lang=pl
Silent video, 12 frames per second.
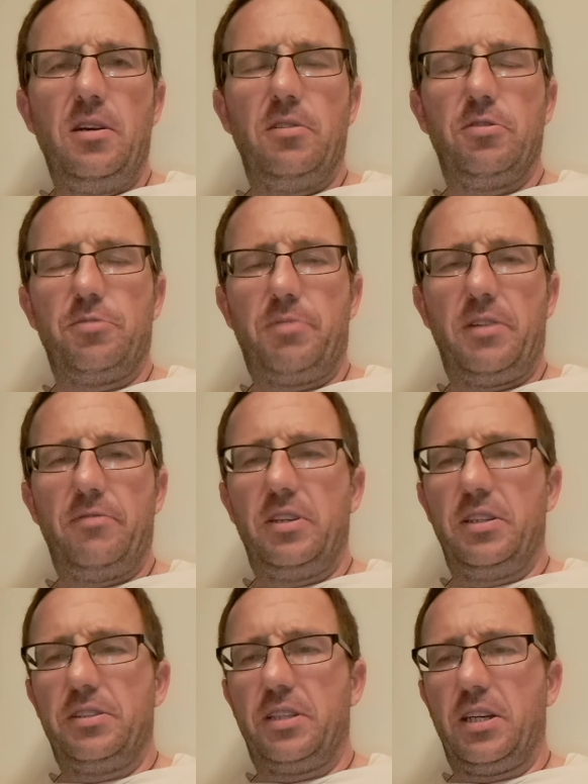Otóż prawda
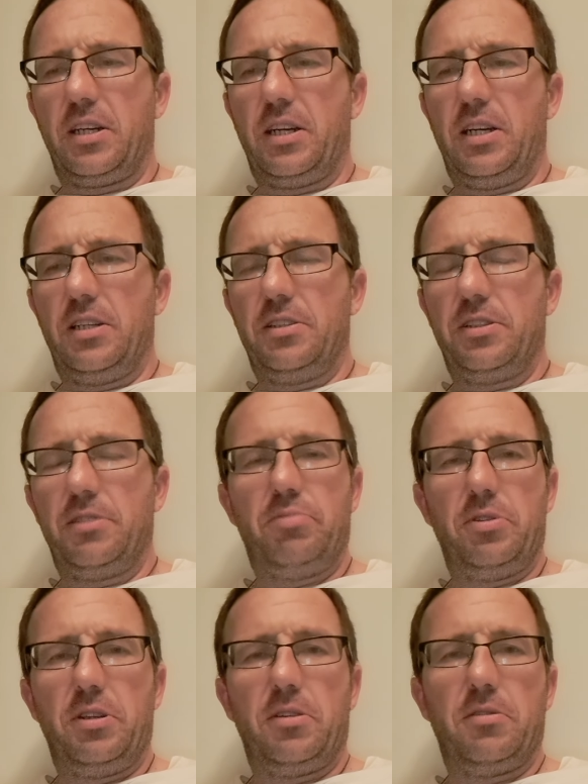jest taka, że
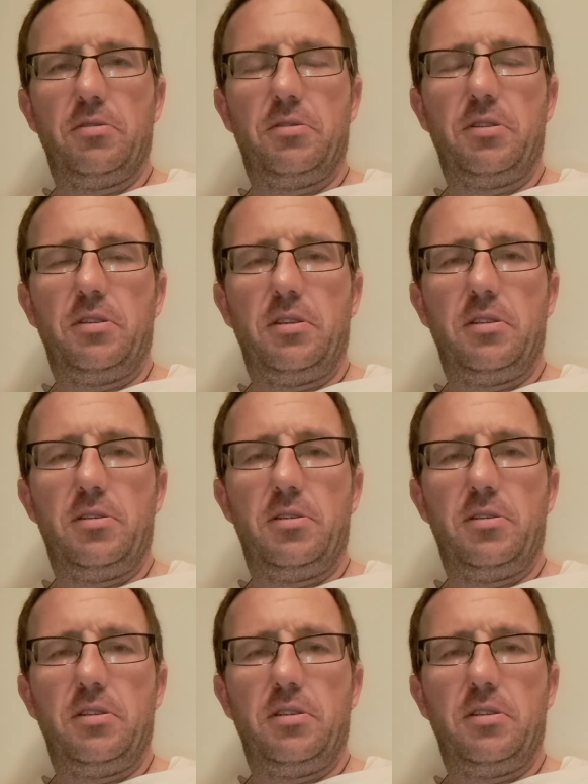poniekąd,